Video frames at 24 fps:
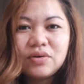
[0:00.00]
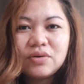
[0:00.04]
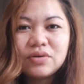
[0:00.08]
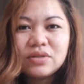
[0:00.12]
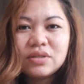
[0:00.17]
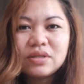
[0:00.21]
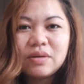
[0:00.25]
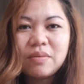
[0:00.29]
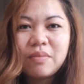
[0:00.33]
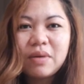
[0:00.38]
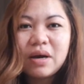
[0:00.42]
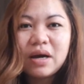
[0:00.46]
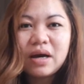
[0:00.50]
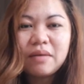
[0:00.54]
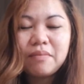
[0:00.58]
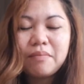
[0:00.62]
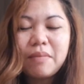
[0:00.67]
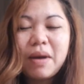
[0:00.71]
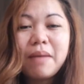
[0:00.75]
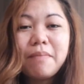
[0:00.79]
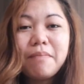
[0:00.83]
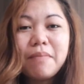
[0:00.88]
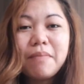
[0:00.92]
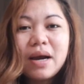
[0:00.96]
sa mga
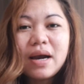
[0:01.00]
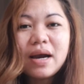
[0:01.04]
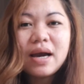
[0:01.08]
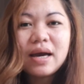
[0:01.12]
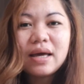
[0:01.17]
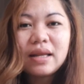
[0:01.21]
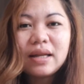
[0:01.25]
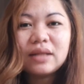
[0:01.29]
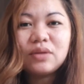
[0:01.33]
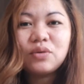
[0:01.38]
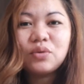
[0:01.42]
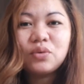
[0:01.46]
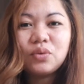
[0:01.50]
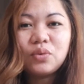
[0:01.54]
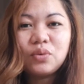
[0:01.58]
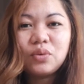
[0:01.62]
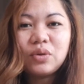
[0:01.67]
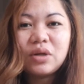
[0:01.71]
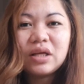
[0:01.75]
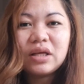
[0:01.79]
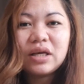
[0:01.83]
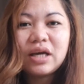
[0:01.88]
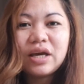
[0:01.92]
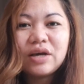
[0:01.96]
may mga
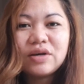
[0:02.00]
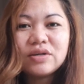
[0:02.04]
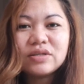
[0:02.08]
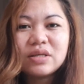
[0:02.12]
natutunan kayo